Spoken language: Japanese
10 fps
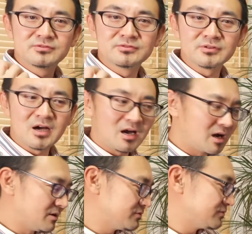
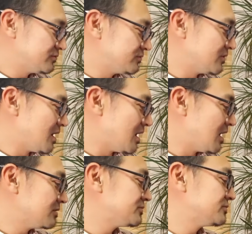
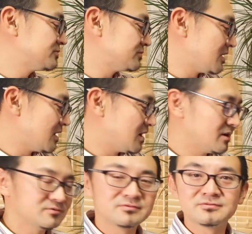ファーファー
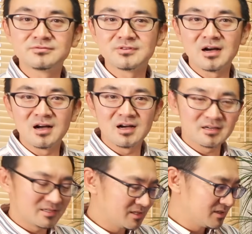ファーファー
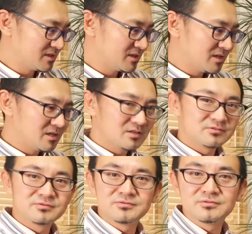
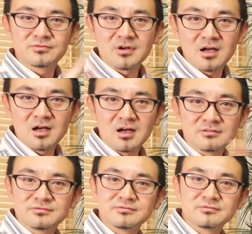
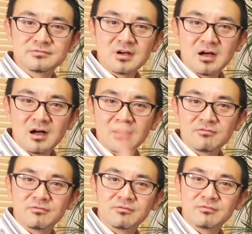
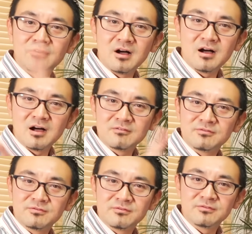
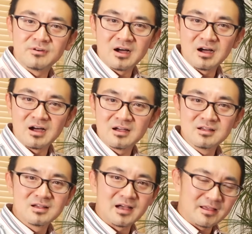ファーファーファーファー
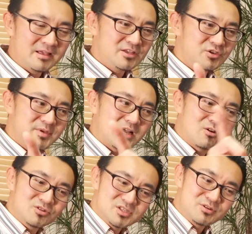はい指が
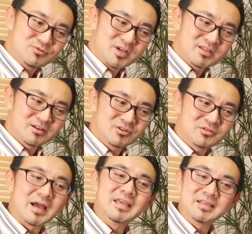こっちに触れてる
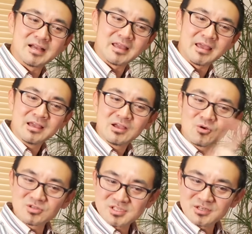時は息だけ
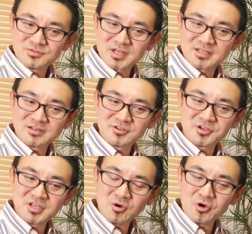こっちに触れてる
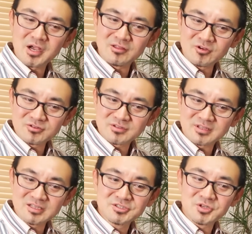時に声が乗るっ
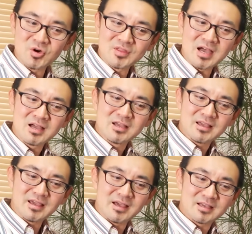ていうような、
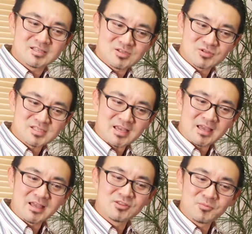えー、規則
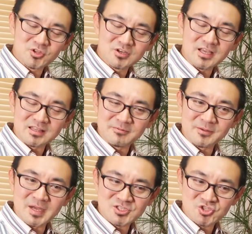性のもとにやってみ
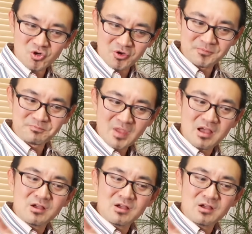ましょう。